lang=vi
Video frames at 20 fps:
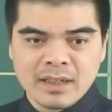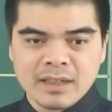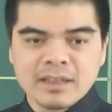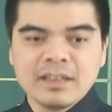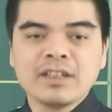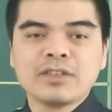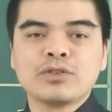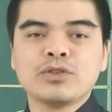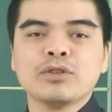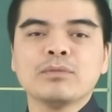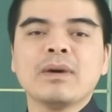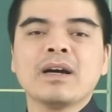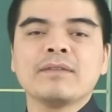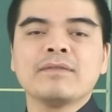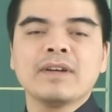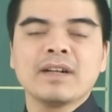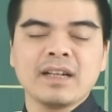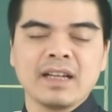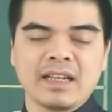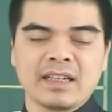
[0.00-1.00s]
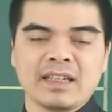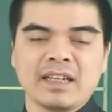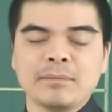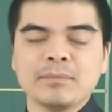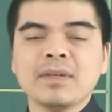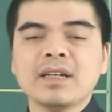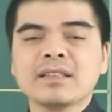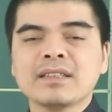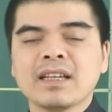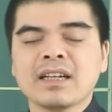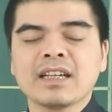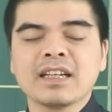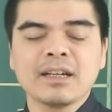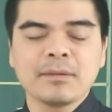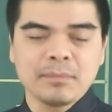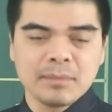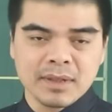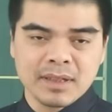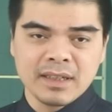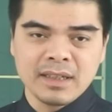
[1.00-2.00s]
được Chúa ban phước lành, lại bước sang cái
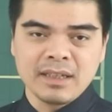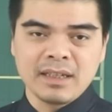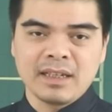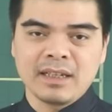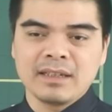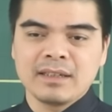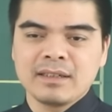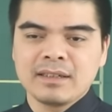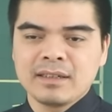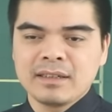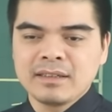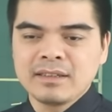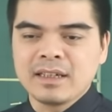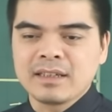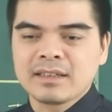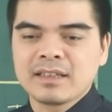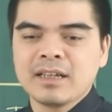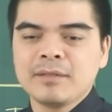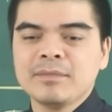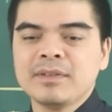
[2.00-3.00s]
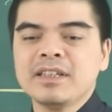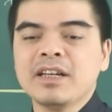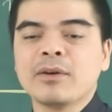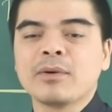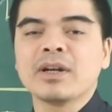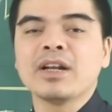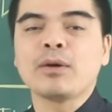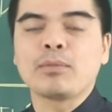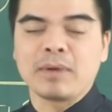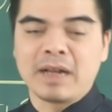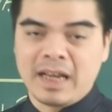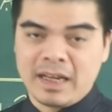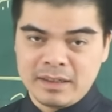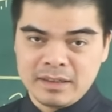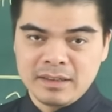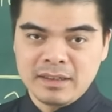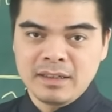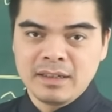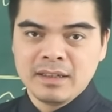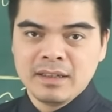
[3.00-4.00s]
năm mới lại nhận thêm nhiều cái lộc lá
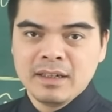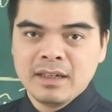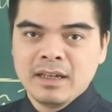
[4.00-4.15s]
nữa.